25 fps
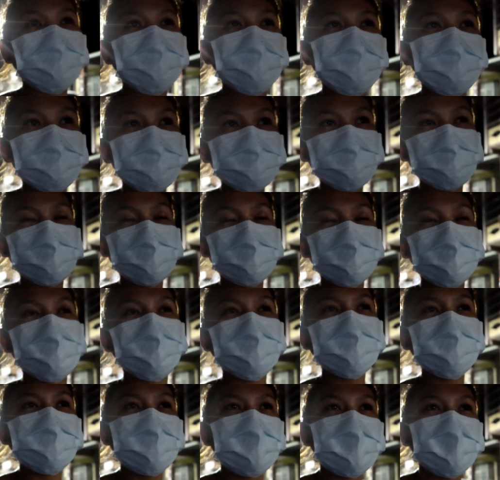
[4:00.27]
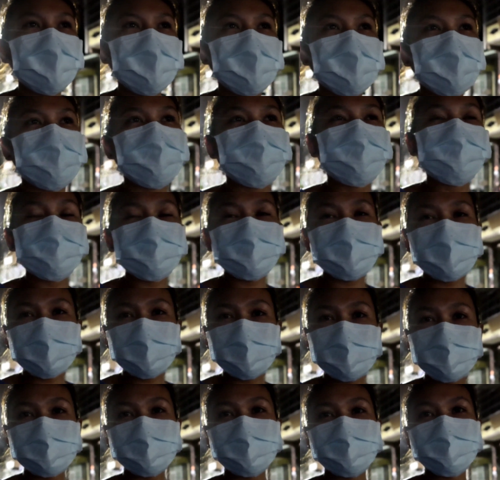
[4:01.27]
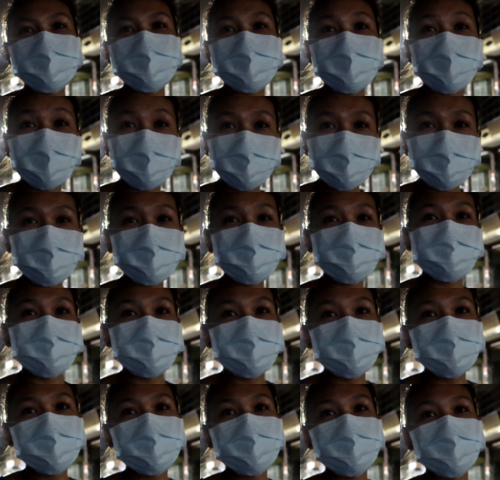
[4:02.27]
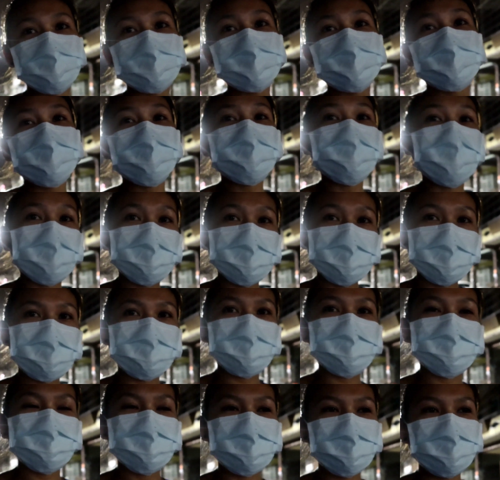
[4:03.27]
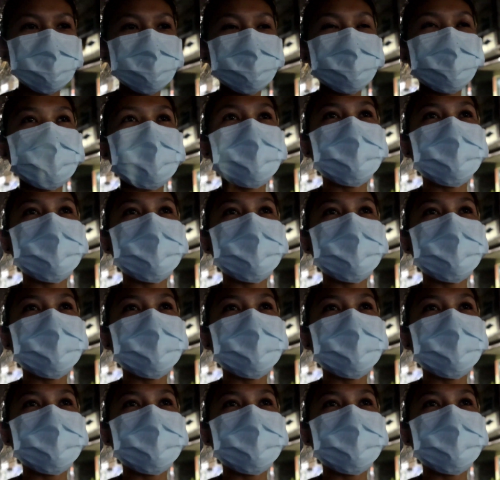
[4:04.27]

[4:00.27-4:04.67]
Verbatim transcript: Alhamdulillah kursnya lagi naik jadi dapatnya banyak ya